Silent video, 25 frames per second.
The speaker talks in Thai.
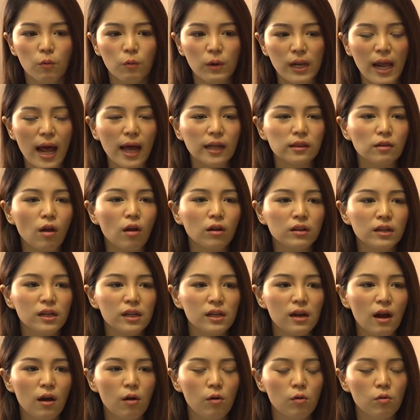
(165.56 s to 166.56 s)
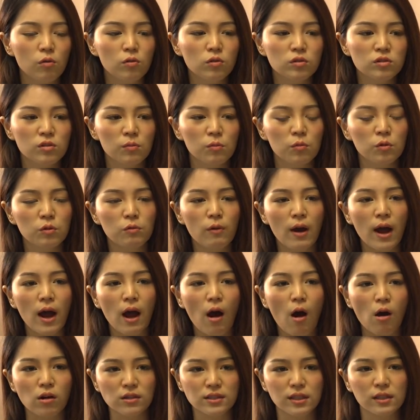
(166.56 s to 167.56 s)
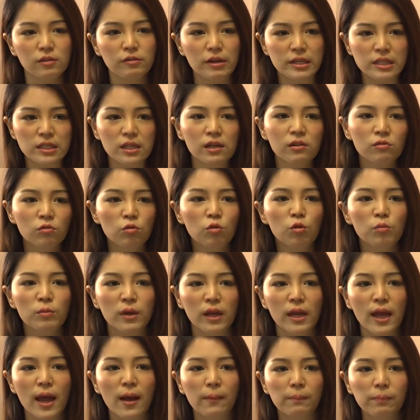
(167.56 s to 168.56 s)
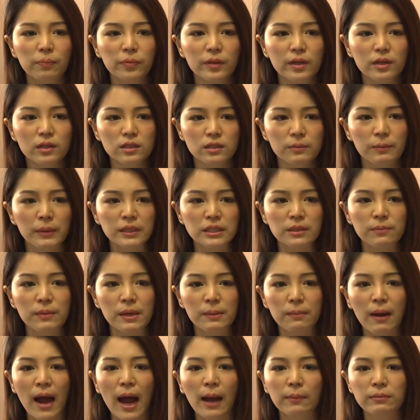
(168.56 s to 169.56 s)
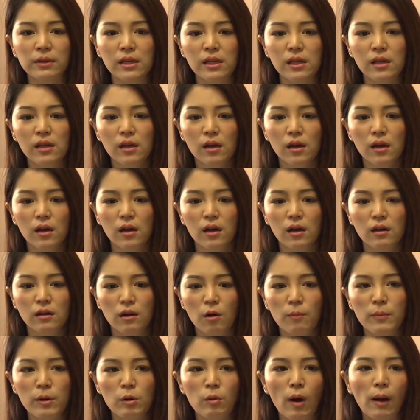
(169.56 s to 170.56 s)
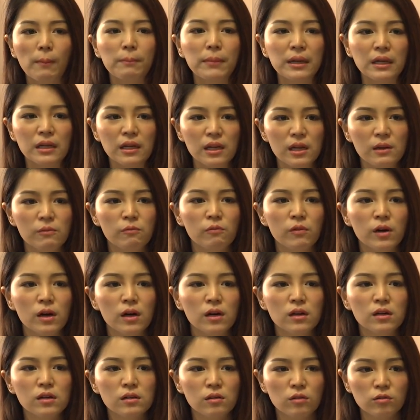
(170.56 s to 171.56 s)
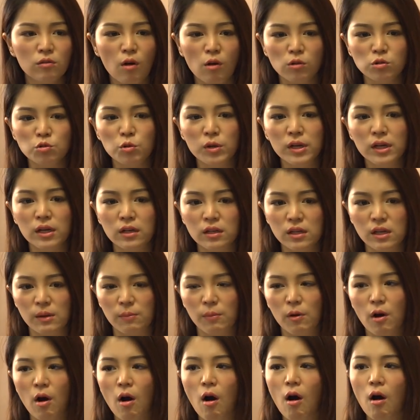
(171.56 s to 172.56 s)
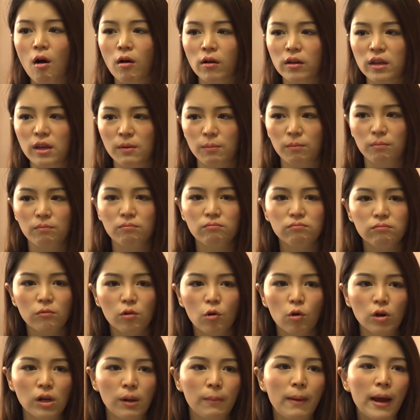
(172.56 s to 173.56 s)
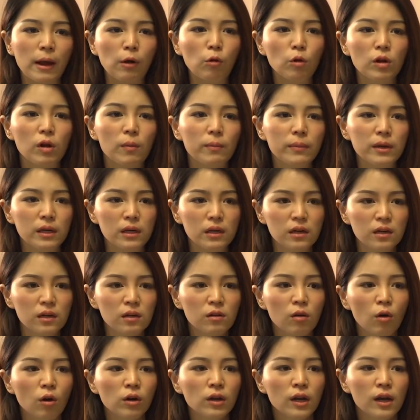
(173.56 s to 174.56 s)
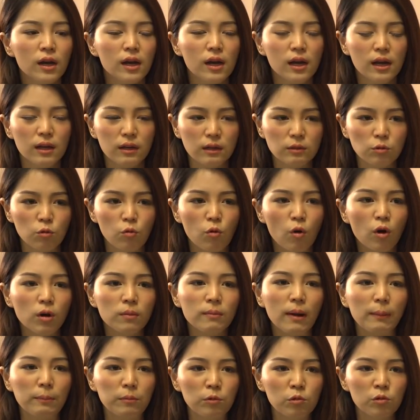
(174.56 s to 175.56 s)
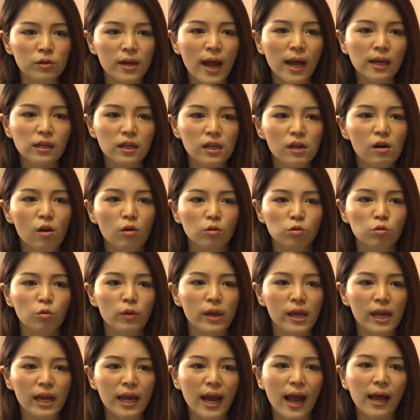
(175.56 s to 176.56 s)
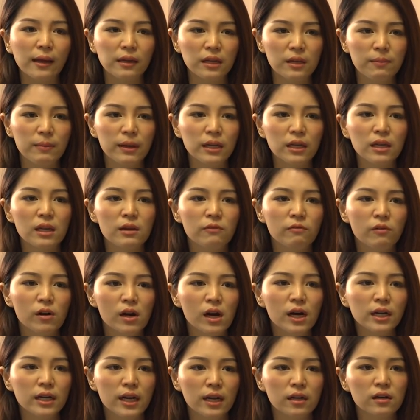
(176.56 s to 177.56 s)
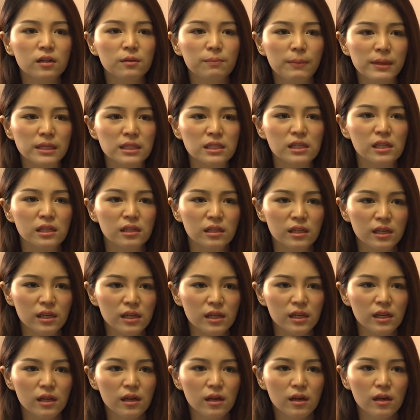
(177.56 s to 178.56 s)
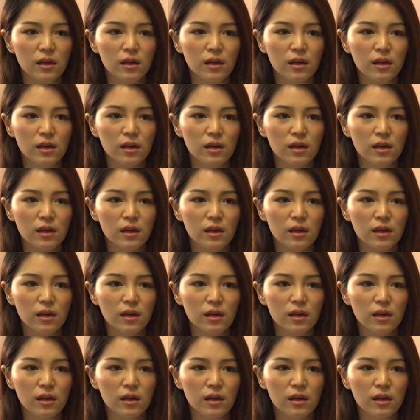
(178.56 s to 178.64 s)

เวลาตอนที่เราสมมุติว่าออกจากเรสซิ่งรูมอย่างเงี้ยคือมันจะเป็นภาพที่เรามีความเป็นทีมเวิร์คคือน้องๆช่วยกันหยิบของหยิบคนละไม้คนละมือขึ้นรถ ทุกคนแบบรู้หน้าที่ของตัวเองการที่เป็นทีมเวิร์กอันนี้คือเป็นสิ่งที่